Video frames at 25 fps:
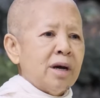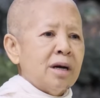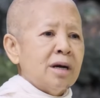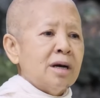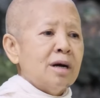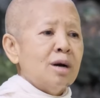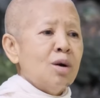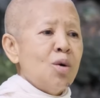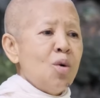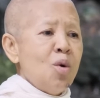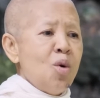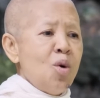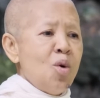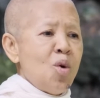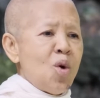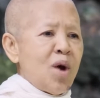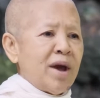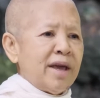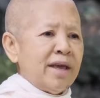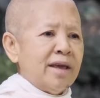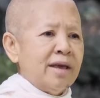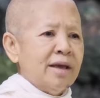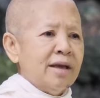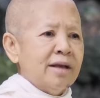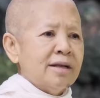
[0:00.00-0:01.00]
เออโอ
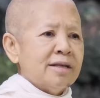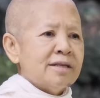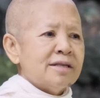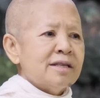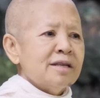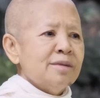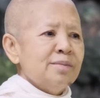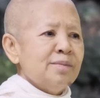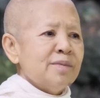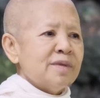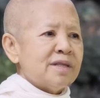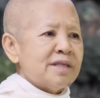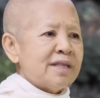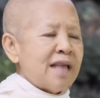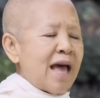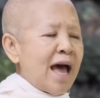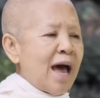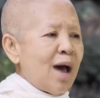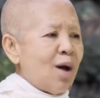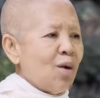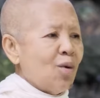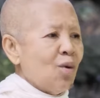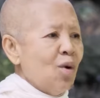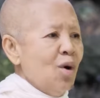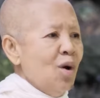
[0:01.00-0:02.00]
ยซึมเศ
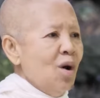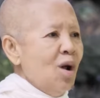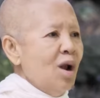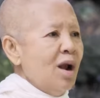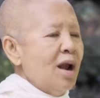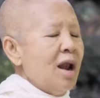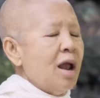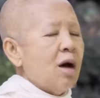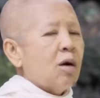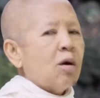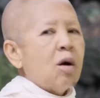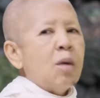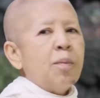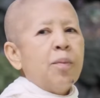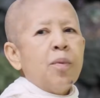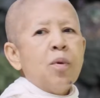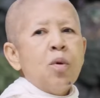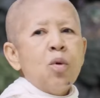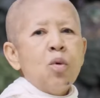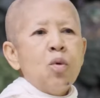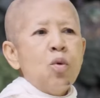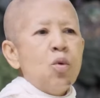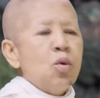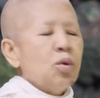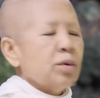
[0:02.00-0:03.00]
ร้าแล้วก็
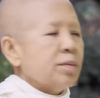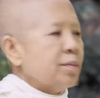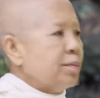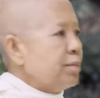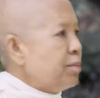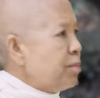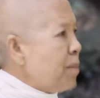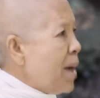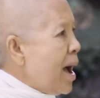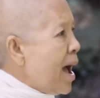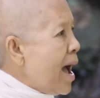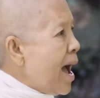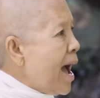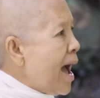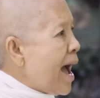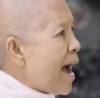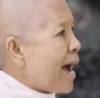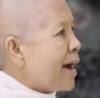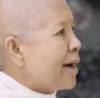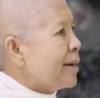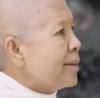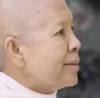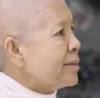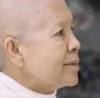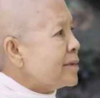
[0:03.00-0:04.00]
พูดมา
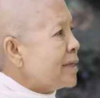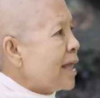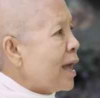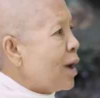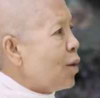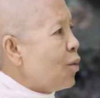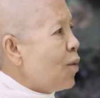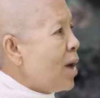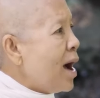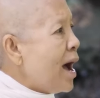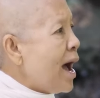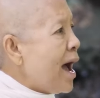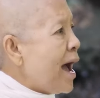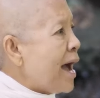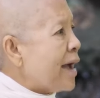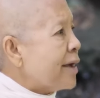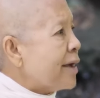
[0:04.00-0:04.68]
กแต่ว่า